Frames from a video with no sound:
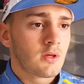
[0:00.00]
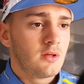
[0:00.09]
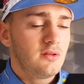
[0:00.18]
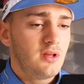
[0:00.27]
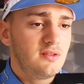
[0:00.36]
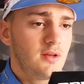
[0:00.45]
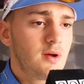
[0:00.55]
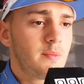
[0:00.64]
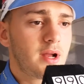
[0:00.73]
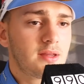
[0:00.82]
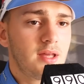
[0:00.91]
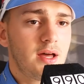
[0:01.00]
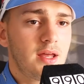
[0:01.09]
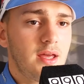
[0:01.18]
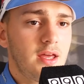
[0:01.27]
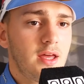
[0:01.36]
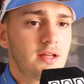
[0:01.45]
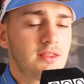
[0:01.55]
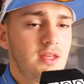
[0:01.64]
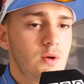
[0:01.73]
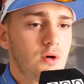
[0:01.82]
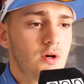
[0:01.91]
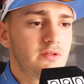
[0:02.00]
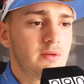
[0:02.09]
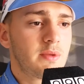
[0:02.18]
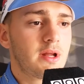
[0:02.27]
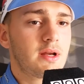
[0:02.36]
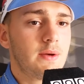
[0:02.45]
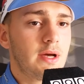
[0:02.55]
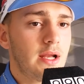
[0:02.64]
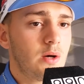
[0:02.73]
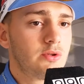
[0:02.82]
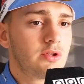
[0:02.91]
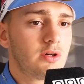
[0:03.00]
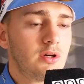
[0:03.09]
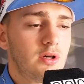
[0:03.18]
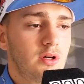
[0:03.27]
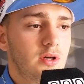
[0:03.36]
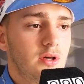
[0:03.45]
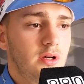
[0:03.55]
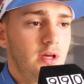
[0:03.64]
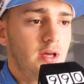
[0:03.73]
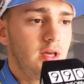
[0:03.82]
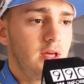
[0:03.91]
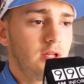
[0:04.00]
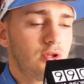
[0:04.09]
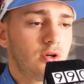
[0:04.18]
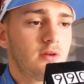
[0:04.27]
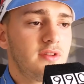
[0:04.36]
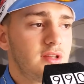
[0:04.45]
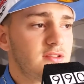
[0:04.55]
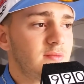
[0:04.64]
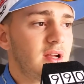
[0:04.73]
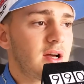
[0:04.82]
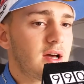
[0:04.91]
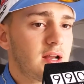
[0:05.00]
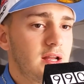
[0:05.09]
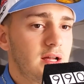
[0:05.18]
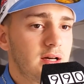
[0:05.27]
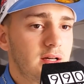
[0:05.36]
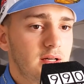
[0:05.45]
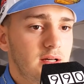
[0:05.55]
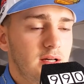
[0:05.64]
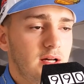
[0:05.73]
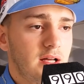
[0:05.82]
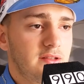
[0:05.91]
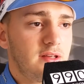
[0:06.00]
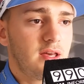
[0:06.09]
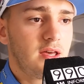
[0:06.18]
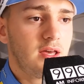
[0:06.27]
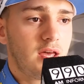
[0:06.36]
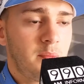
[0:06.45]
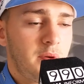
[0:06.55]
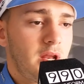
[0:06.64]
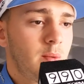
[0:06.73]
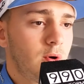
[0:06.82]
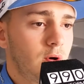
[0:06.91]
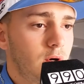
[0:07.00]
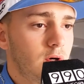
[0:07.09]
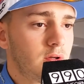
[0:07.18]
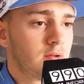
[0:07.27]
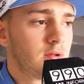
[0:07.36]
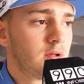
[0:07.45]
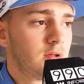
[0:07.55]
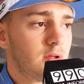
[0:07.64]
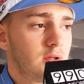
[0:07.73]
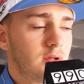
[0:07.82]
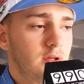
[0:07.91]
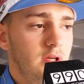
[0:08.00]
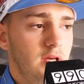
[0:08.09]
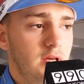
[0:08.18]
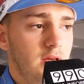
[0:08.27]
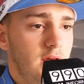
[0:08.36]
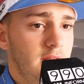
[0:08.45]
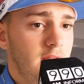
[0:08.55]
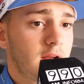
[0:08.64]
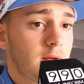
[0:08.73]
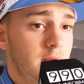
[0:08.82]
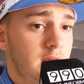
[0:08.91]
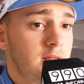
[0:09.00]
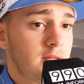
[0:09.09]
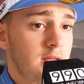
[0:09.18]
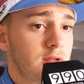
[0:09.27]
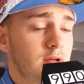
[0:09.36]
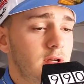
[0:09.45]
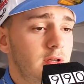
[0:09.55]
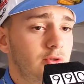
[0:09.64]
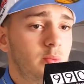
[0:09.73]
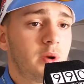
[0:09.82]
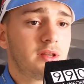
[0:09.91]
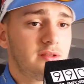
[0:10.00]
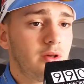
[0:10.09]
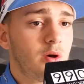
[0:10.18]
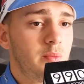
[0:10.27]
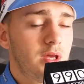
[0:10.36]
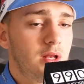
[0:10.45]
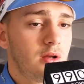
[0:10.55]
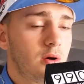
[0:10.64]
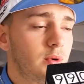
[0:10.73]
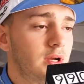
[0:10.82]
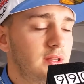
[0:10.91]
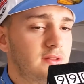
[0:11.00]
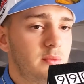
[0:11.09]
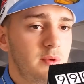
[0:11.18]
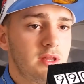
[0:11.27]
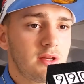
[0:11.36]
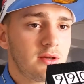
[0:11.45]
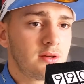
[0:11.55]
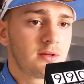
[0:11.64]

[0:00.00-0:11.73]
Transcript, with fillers: Sí, sirve para estar eh, activo, siempre arriba del auto, todos los fines de semana carrera. Así que esperemos andar bien tanto en el Super TC2000 como en el TC Pista.